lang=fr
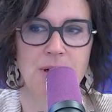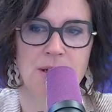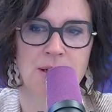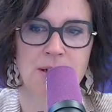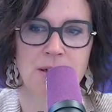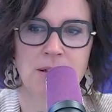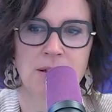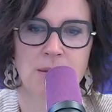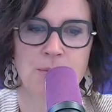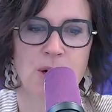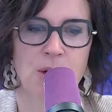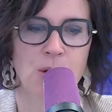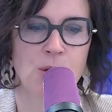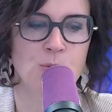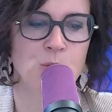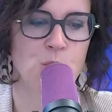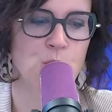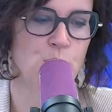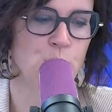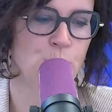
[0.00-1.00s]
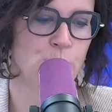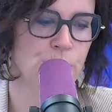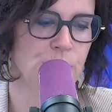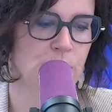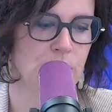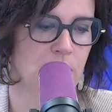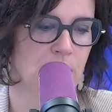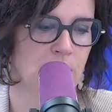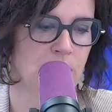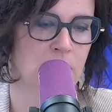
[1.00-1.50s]
euh, bah, comme nous
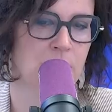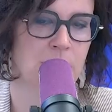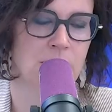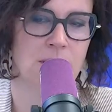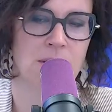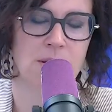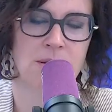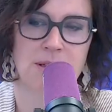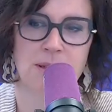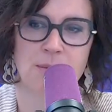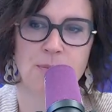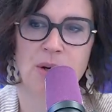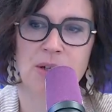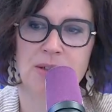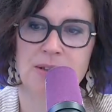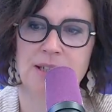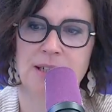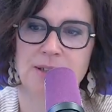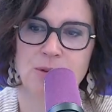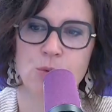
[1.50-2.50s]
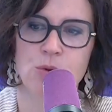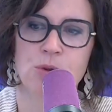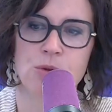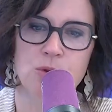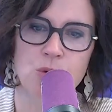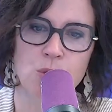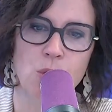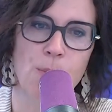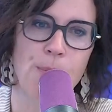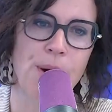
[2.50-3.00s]
tous, euh, eh ben, est sous
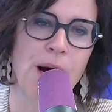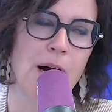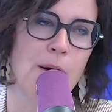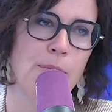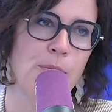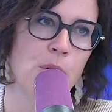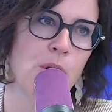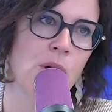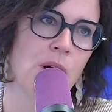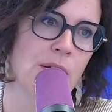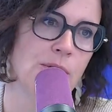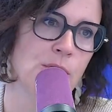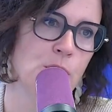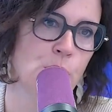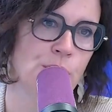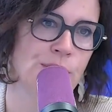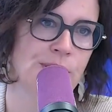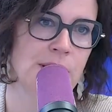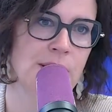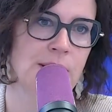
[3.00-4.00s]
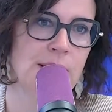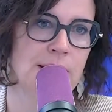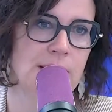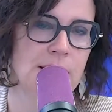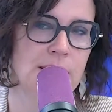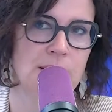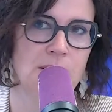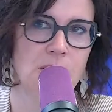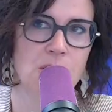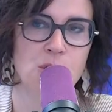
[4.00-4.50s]
tension par rapport à une société
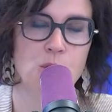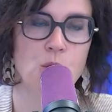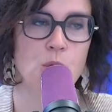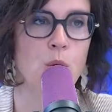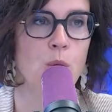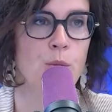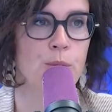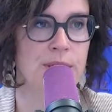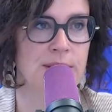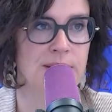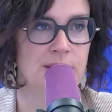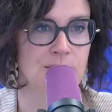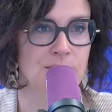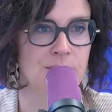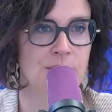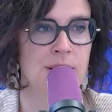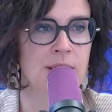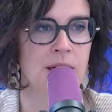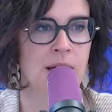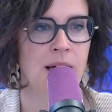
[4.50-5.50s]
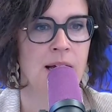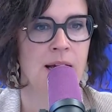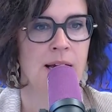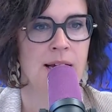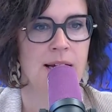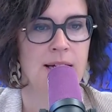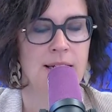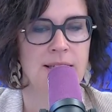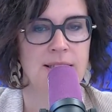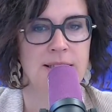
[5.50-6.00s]
qui euh, se complexifie
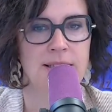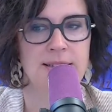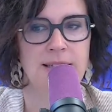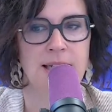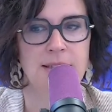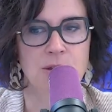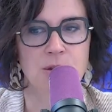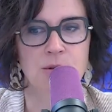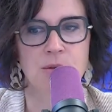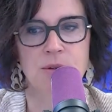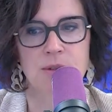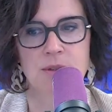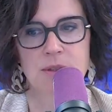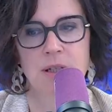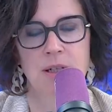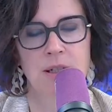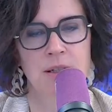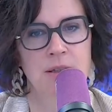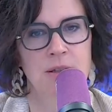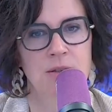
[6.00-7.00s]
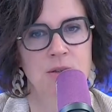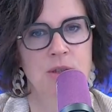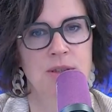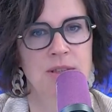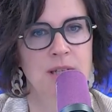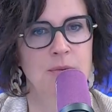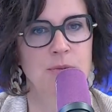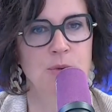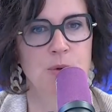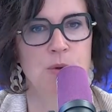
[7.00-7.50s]
et des attentes,
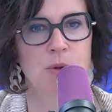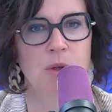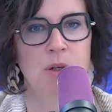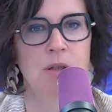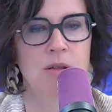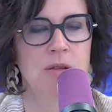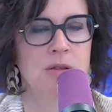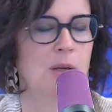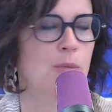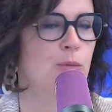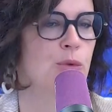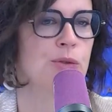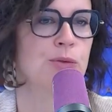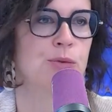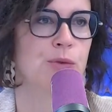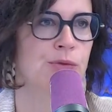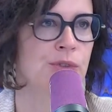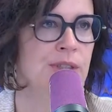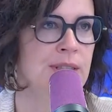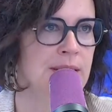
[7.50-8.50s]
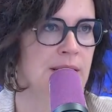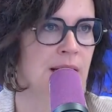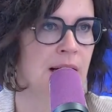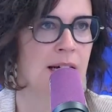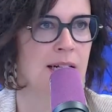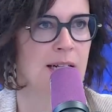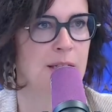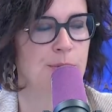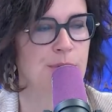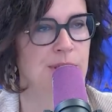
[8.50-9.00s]
notamment d'un point de vue
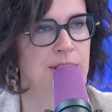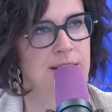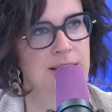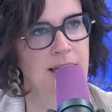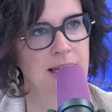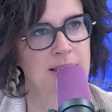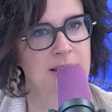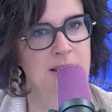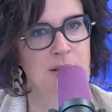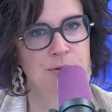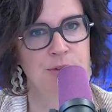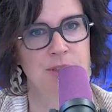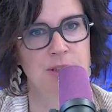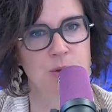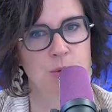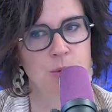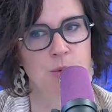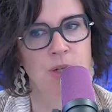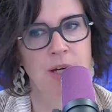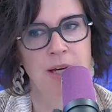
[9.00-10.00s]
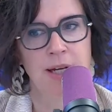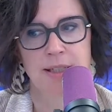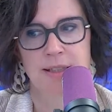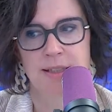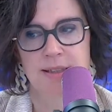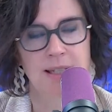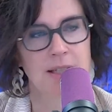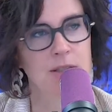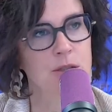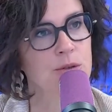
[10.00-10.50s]
fiscal, administratif, qui sont
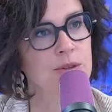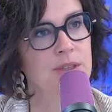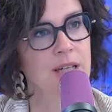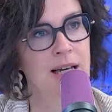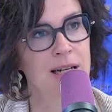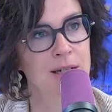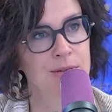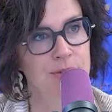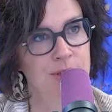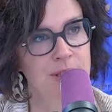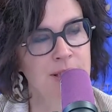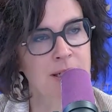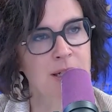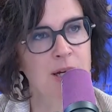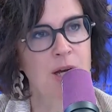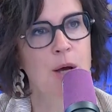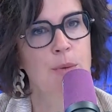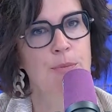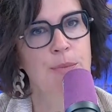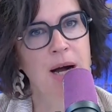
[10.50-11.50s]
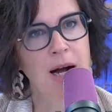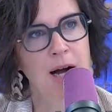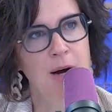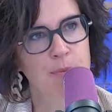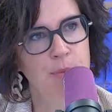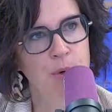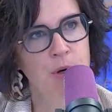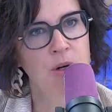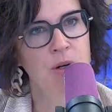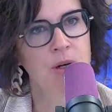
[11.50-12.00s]
des attentes élevées par
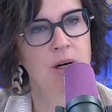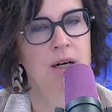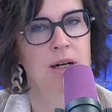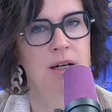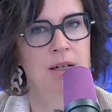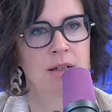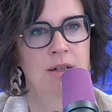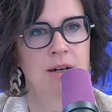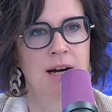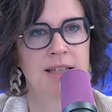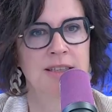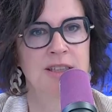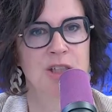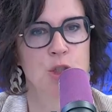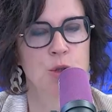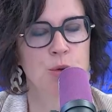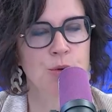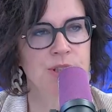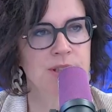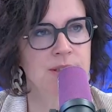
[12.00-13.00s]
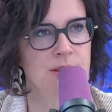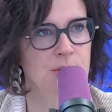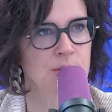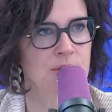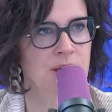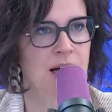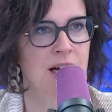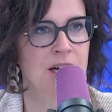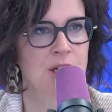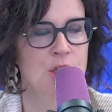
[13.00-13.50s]
rapport à des gens qui
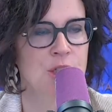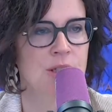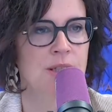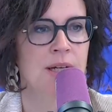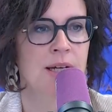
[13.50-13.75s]
s'engagent